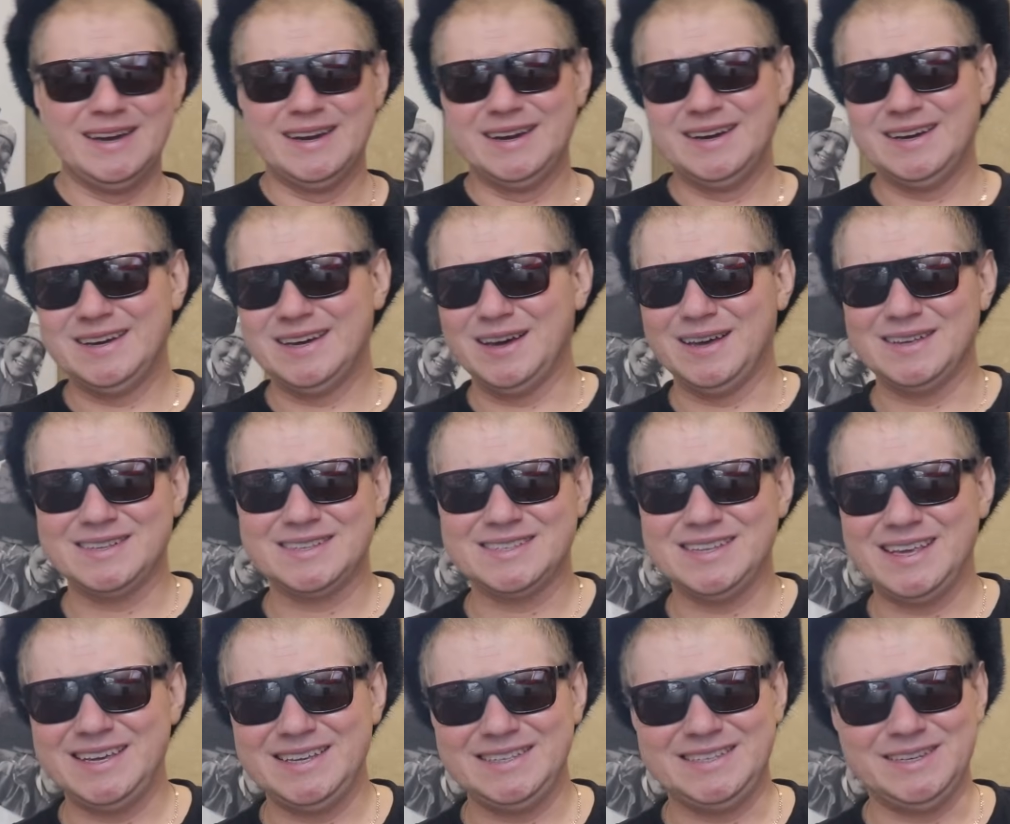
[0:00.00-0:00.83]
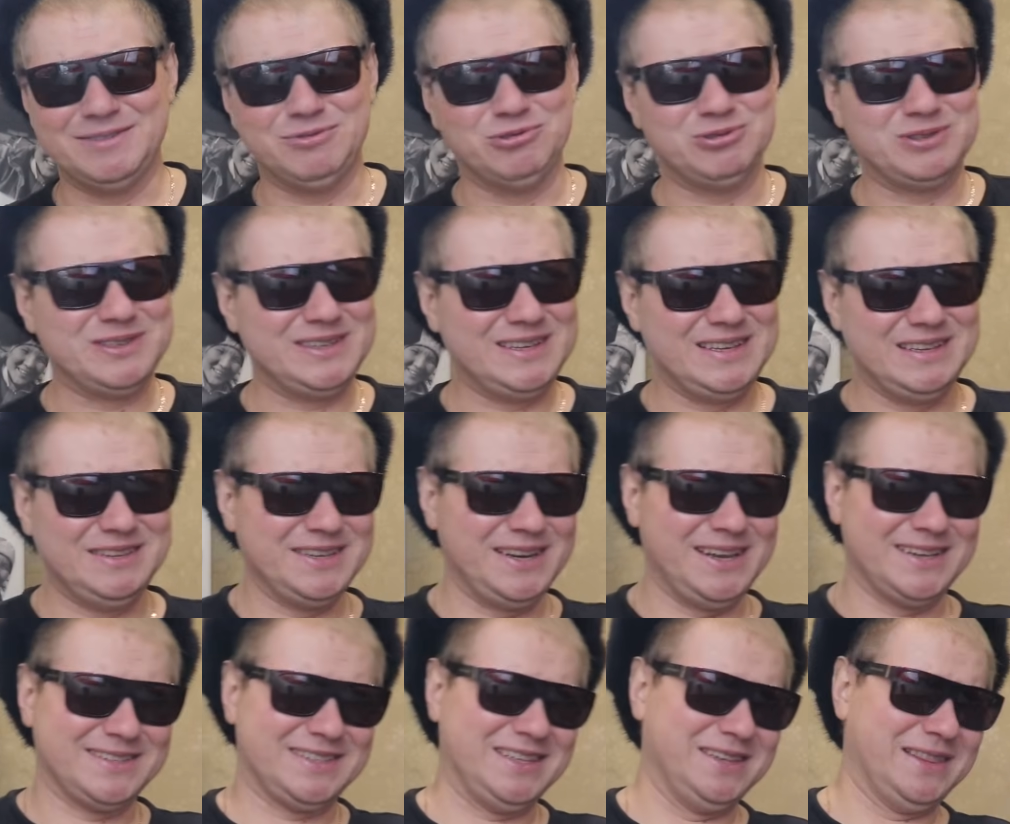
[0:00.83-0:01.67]
Знаете, вот
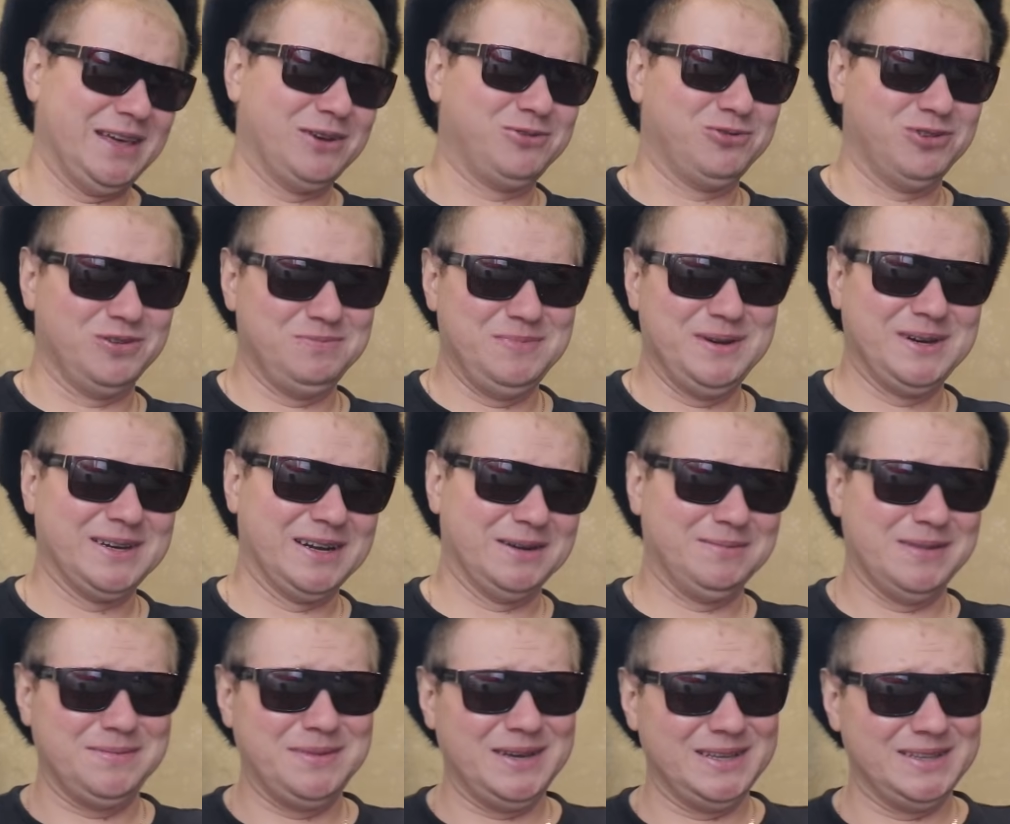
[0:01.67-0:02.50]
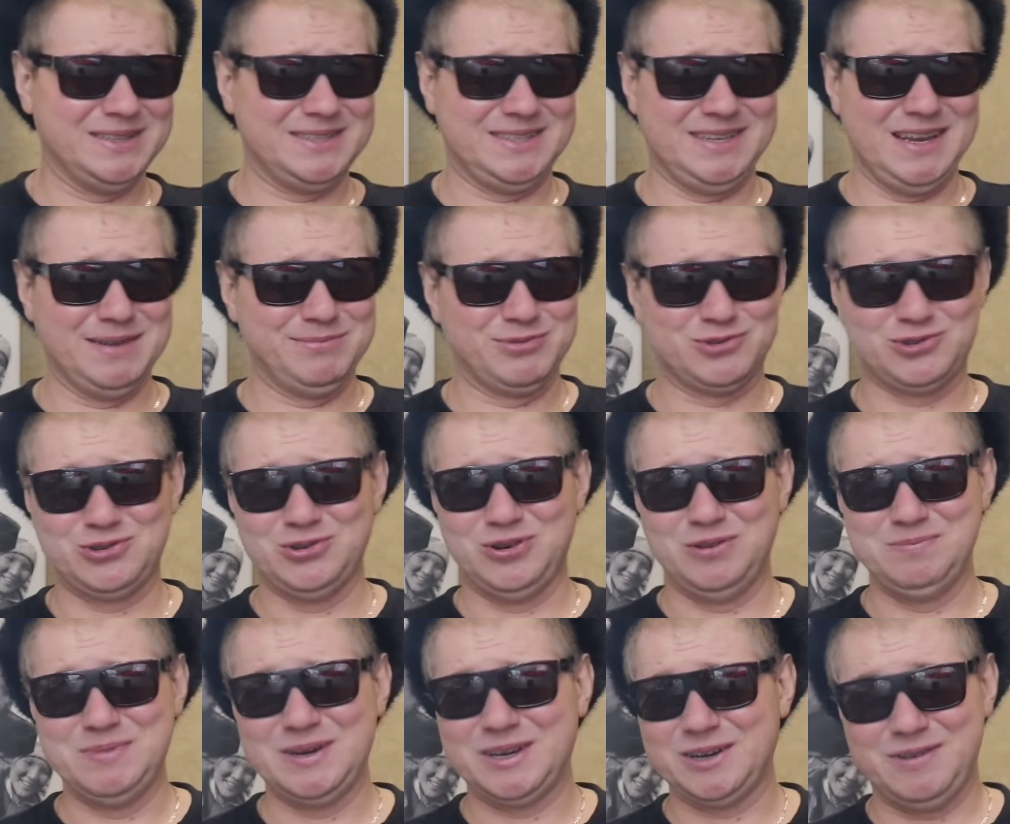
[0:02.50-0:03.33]
интересный такой микромомент с тем,
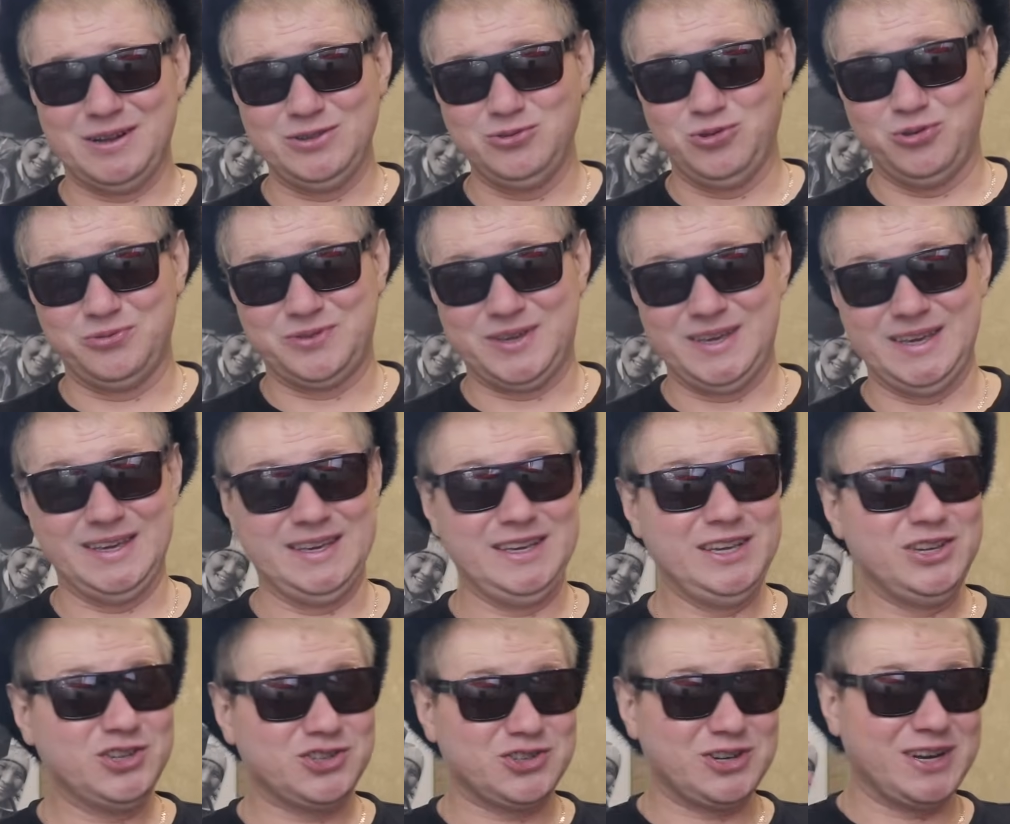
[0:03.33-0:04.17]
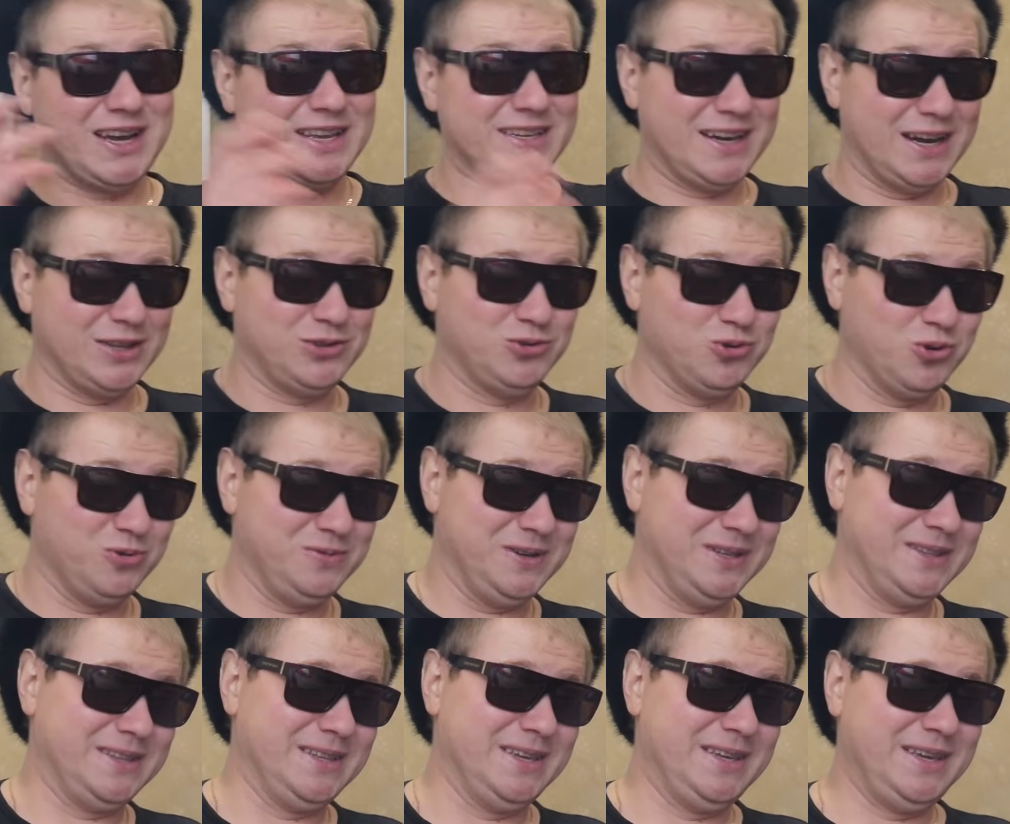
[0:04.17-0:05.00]
что в микроволновке и жрать
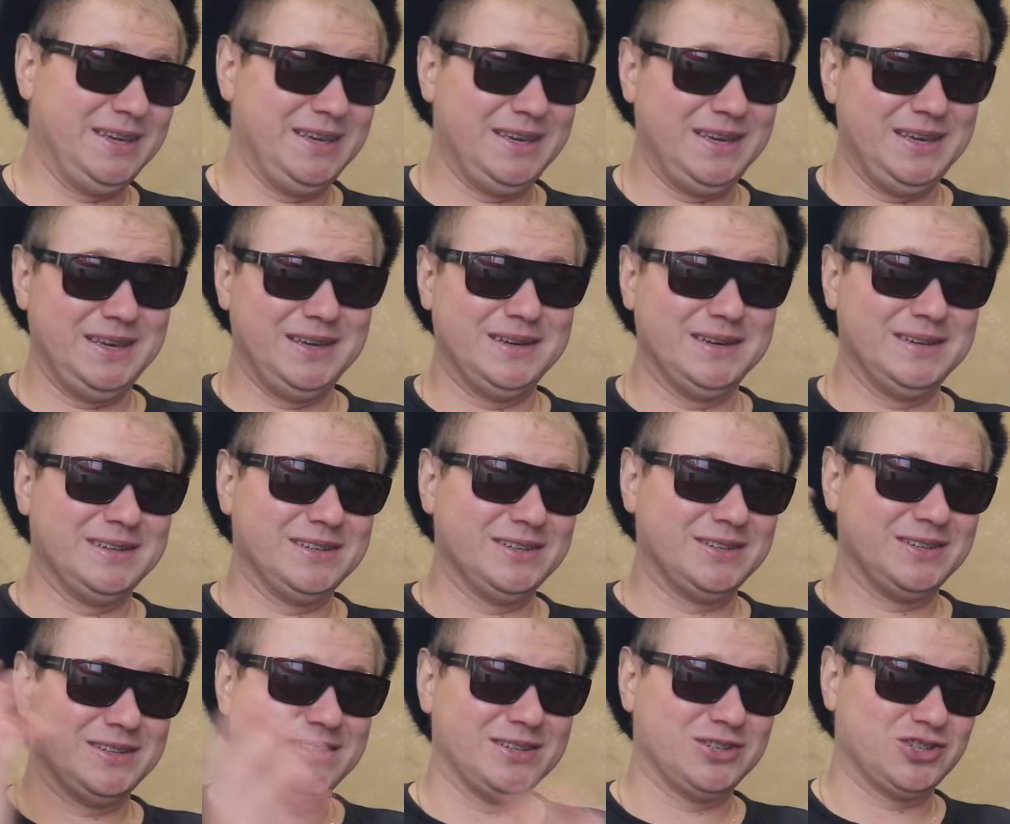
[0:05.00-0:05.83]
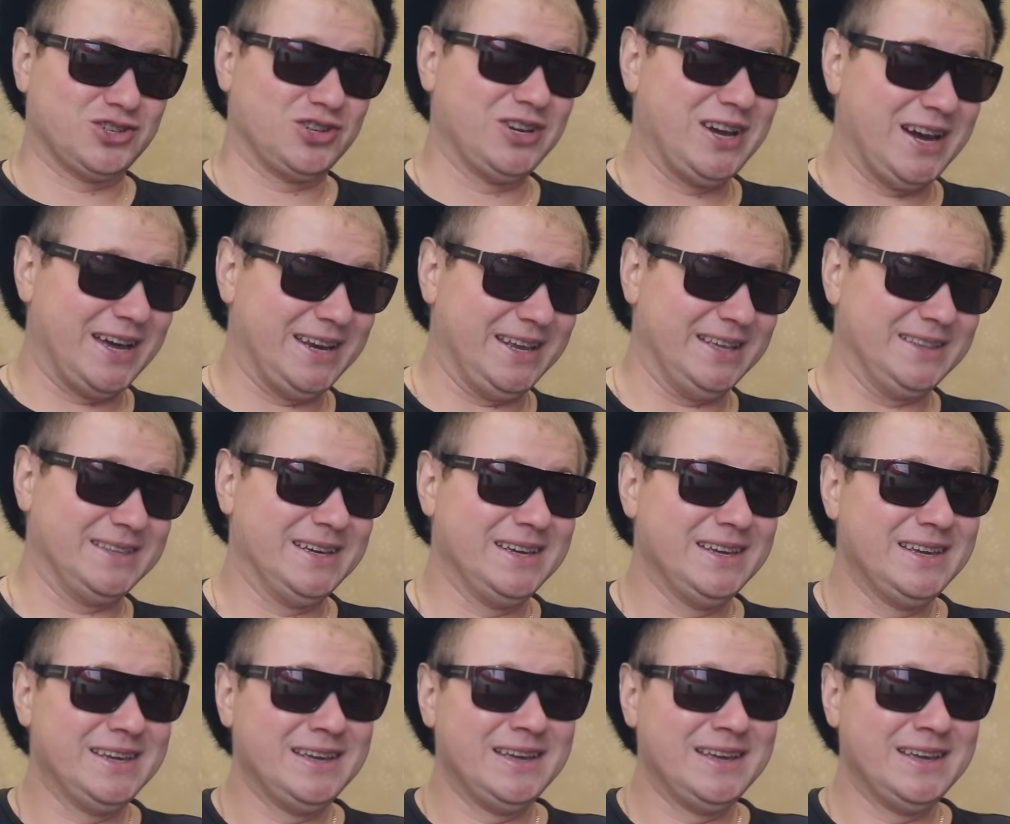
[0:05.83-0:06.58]
готовит, и жарит,